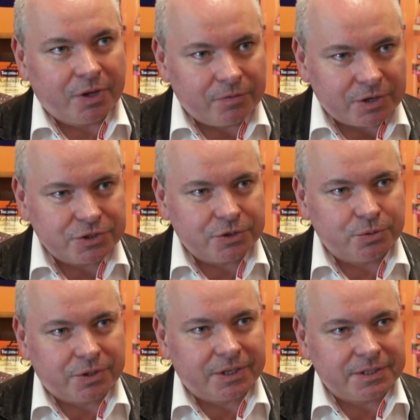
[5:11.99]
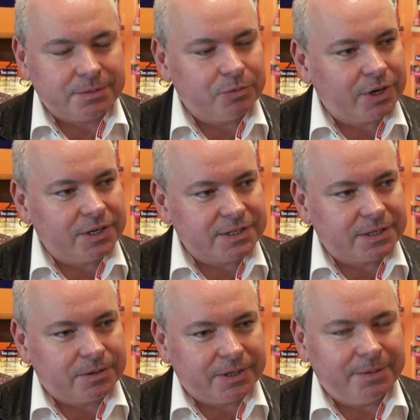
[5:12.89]
właśnie tutaj z tym
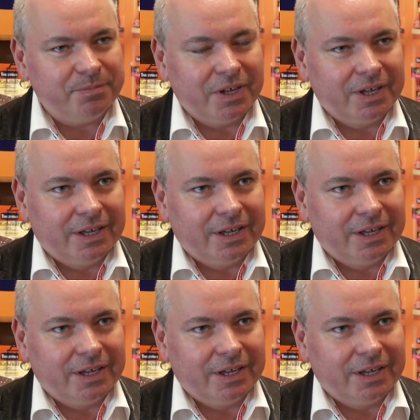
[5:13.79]
organizatorem.